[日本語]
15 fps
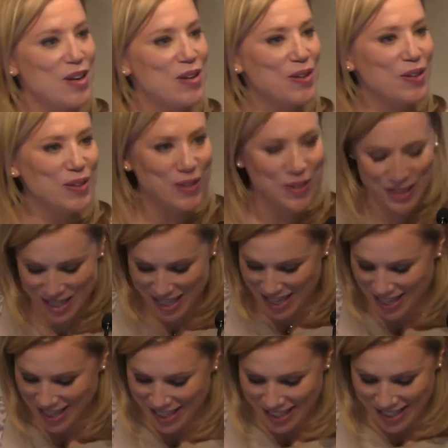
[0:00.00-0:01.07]
今年
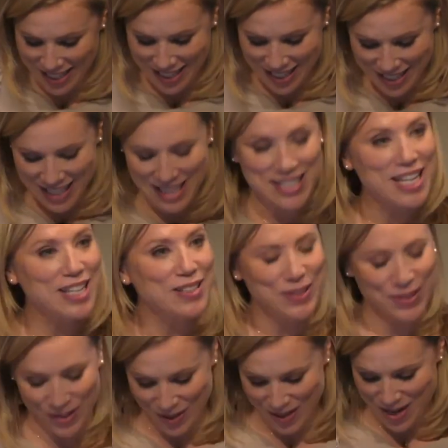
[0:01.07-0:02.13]

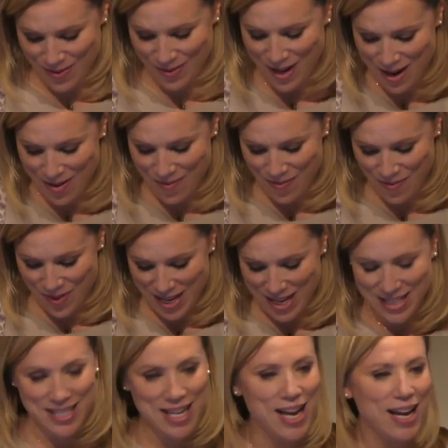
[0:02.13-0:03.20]
2015年は
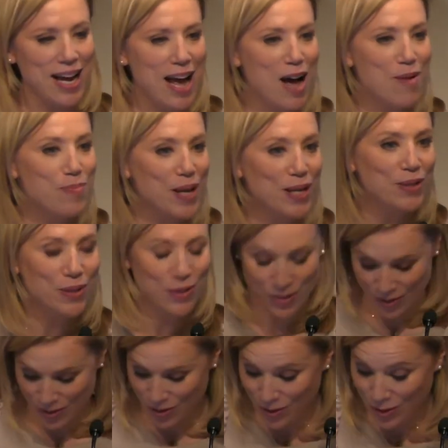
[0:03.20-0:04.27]

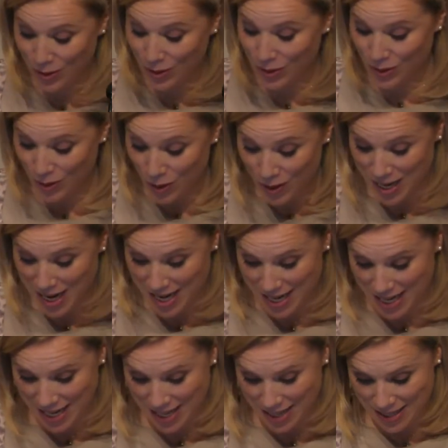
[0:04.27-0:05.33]
1865年
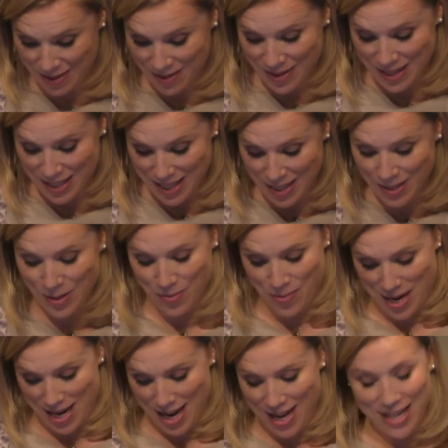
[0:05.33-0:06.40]
に薩
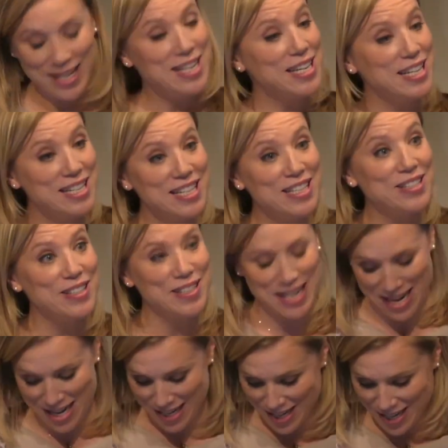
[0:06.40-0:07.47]
摩がイギリス
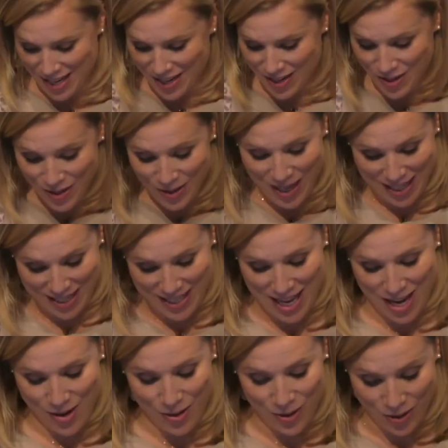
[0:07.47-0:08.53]
に留学
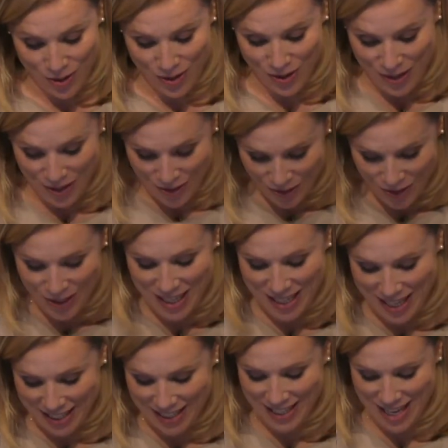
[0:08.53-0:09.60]
生を送り
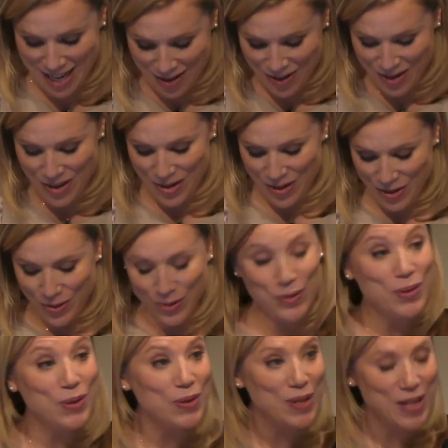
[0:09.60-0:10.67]
出してちょう
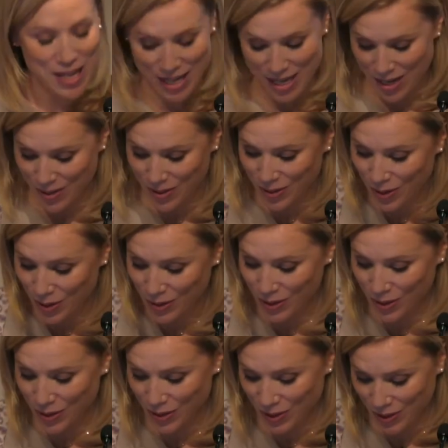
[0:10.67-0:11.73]
ど
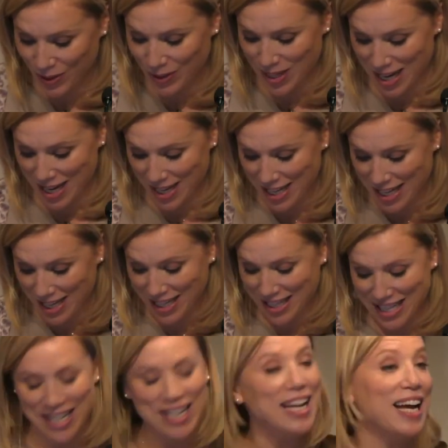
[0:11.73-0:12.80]
150周年
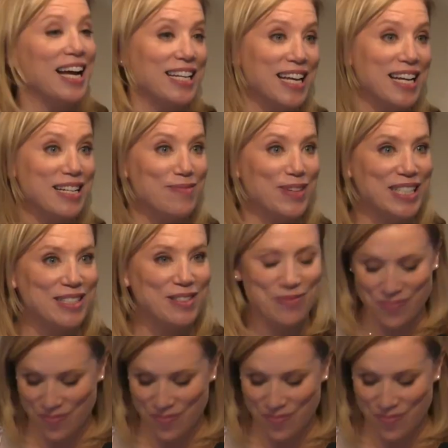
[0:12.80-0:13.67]
にあたります。